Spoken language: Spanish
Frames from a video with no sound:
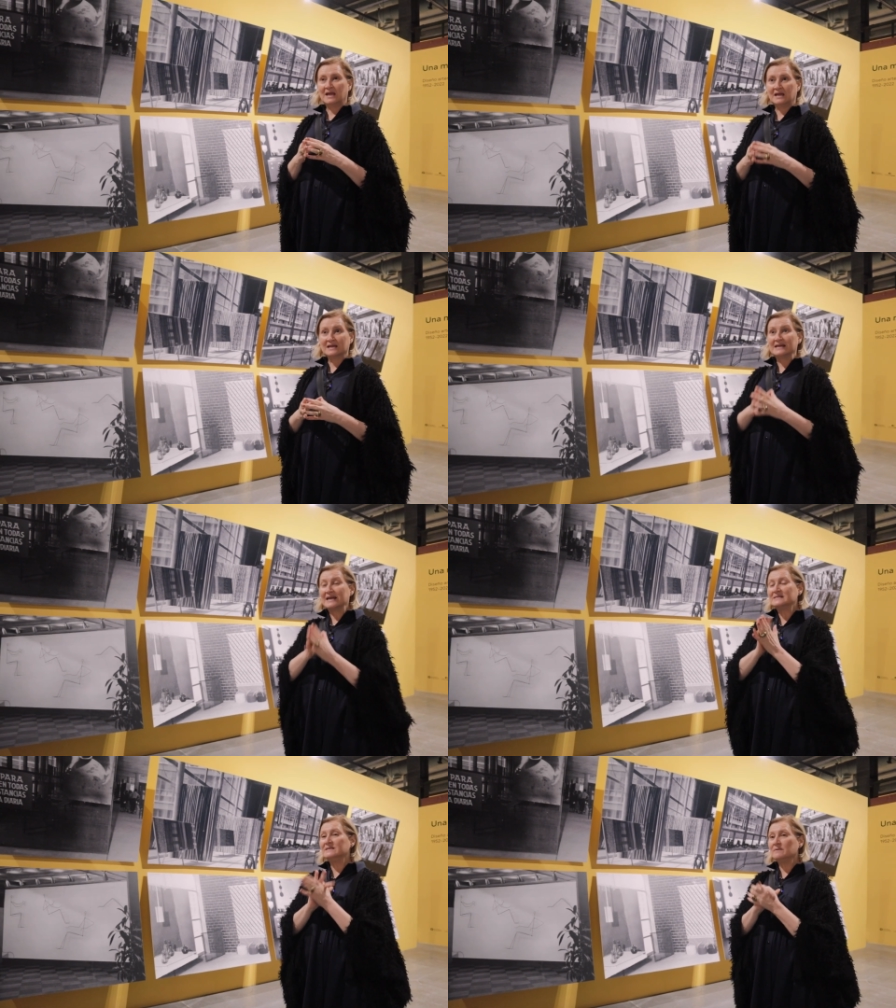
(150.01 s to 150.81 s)
eh,
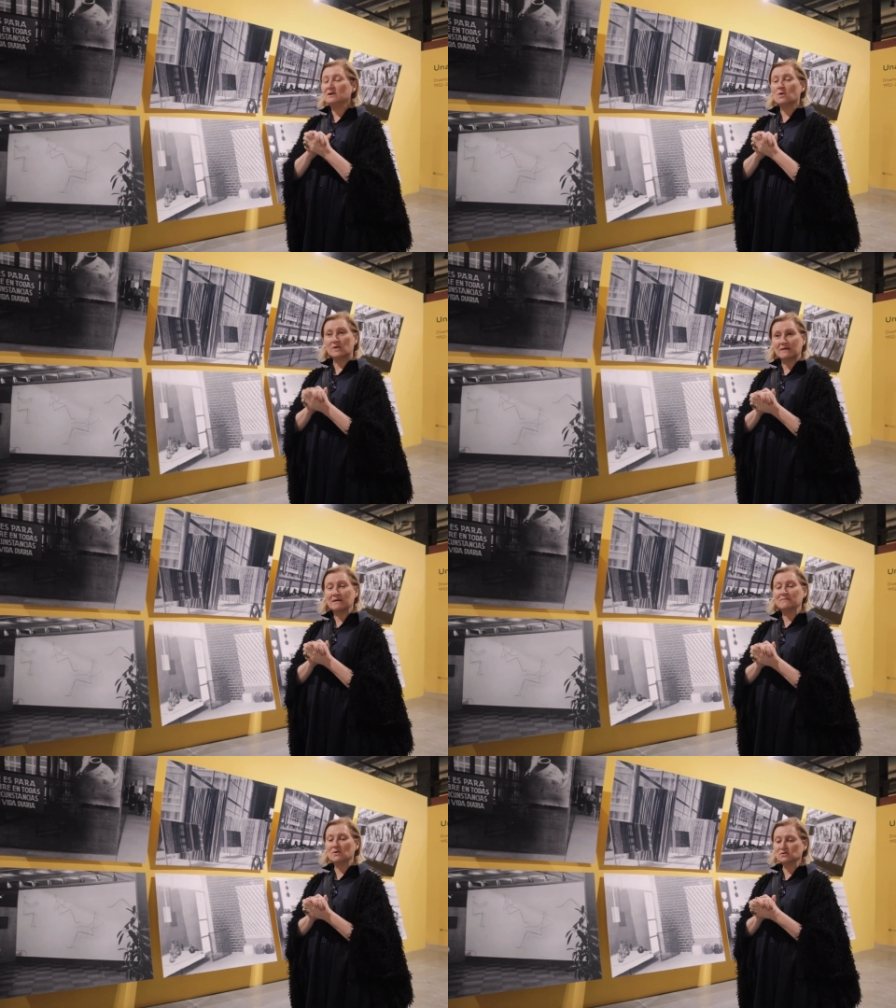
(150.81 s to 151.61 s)
que si
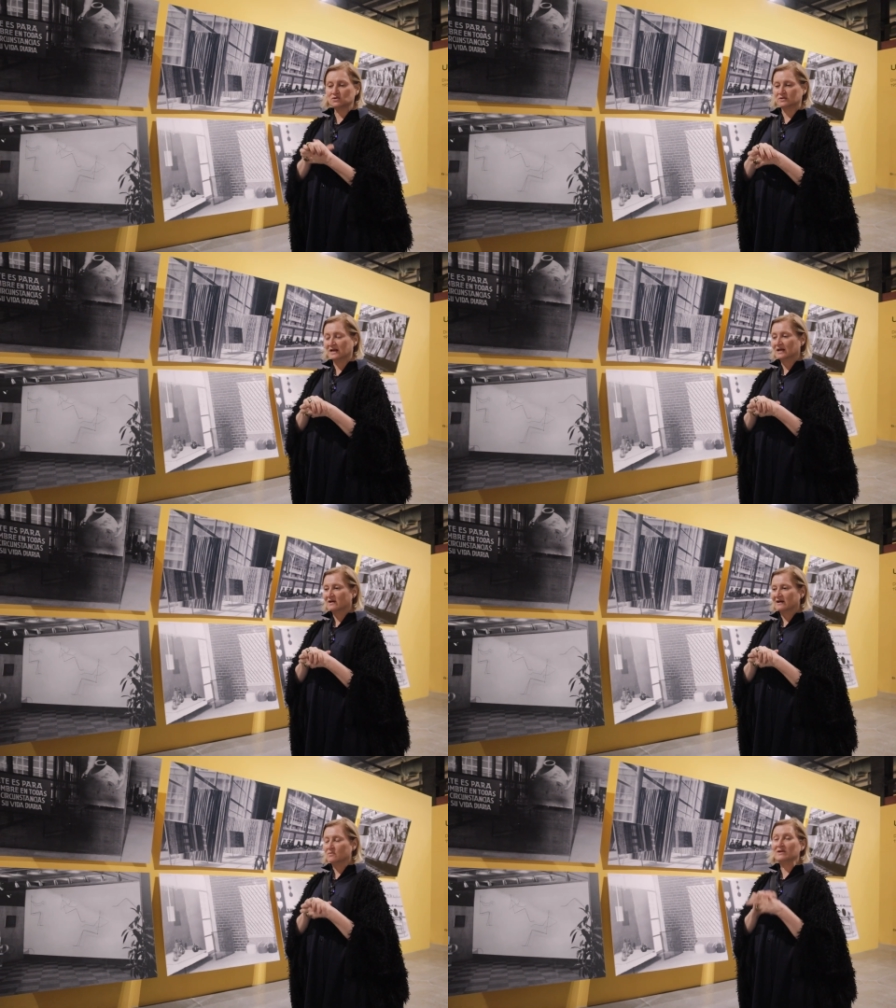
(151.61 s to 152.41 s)
lográbamos
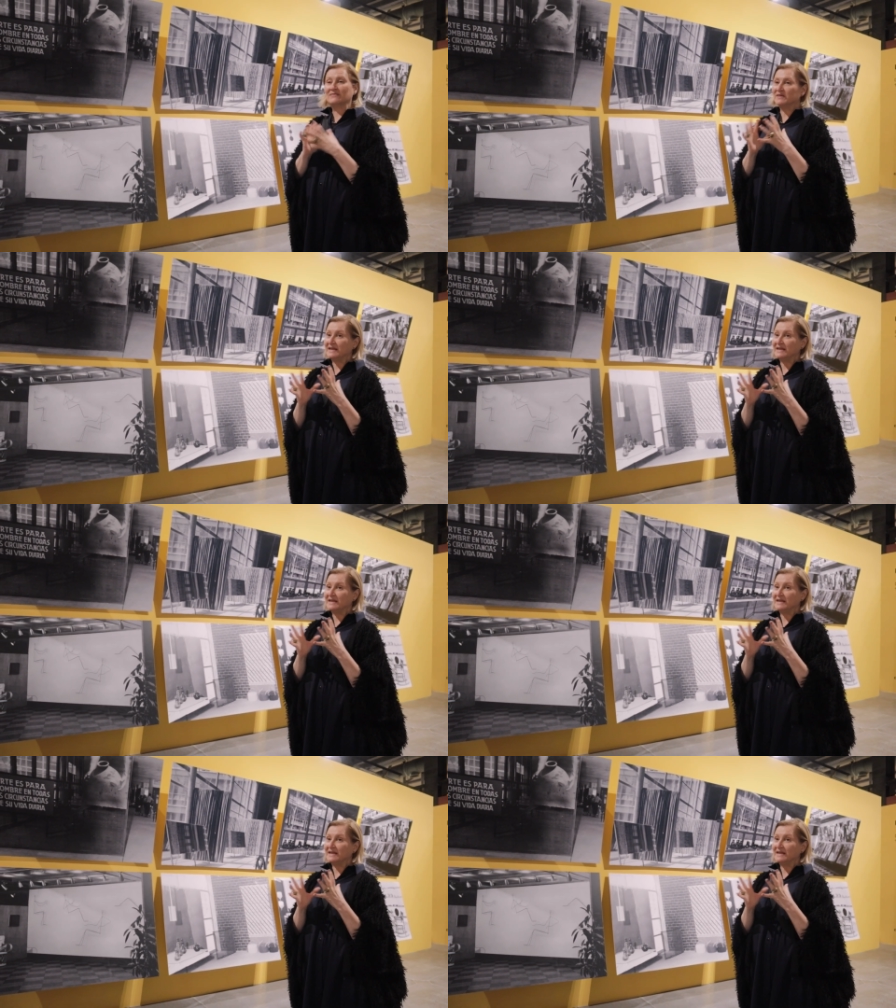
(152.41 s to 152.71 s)
una